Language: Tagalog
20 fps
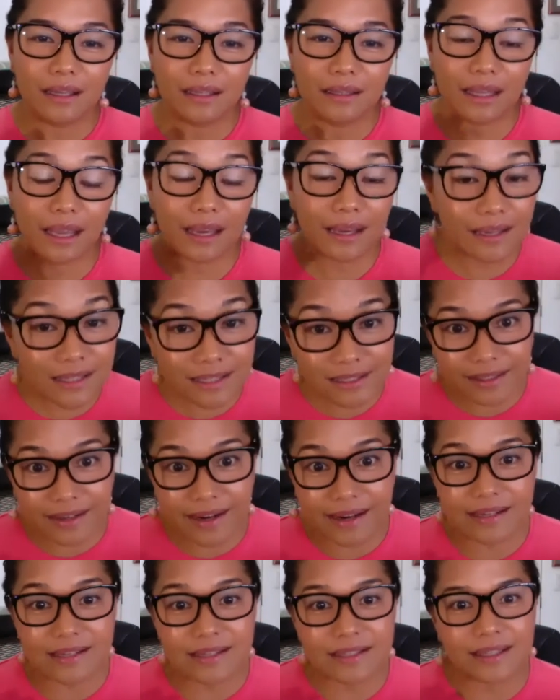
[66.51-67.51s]

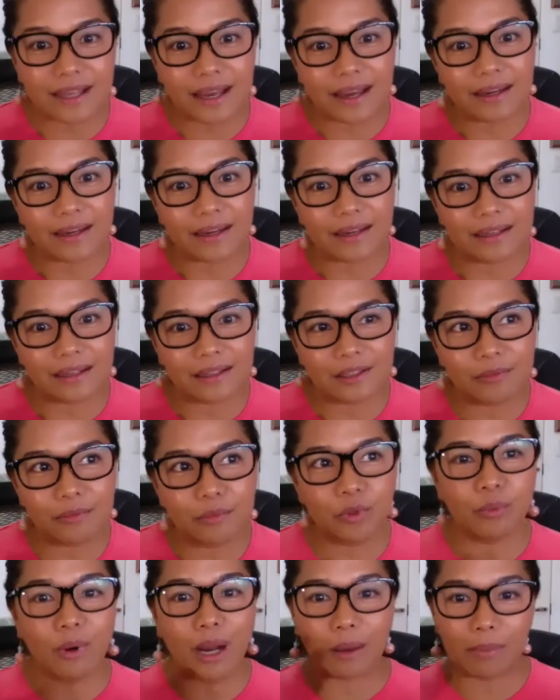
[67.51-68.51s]
na-stress dahil
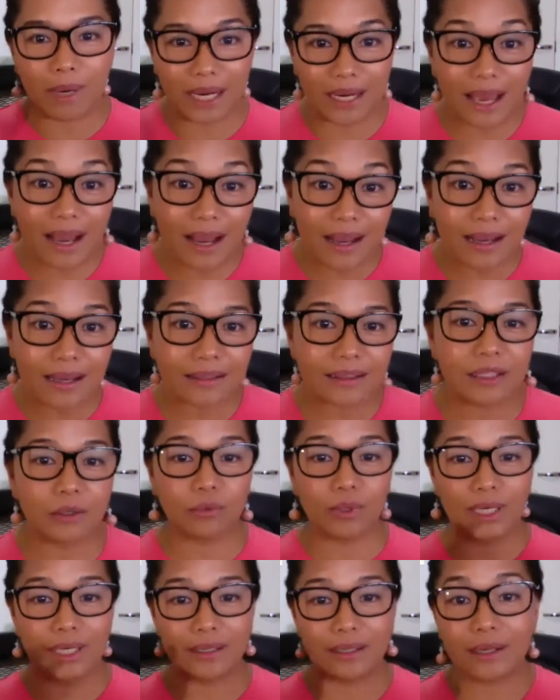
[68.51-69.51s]
bumaba lahat,
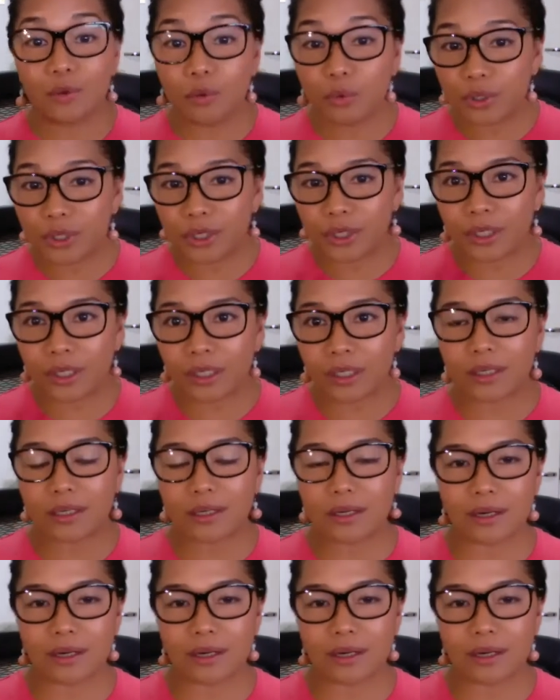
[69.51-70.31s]
nawala ng work,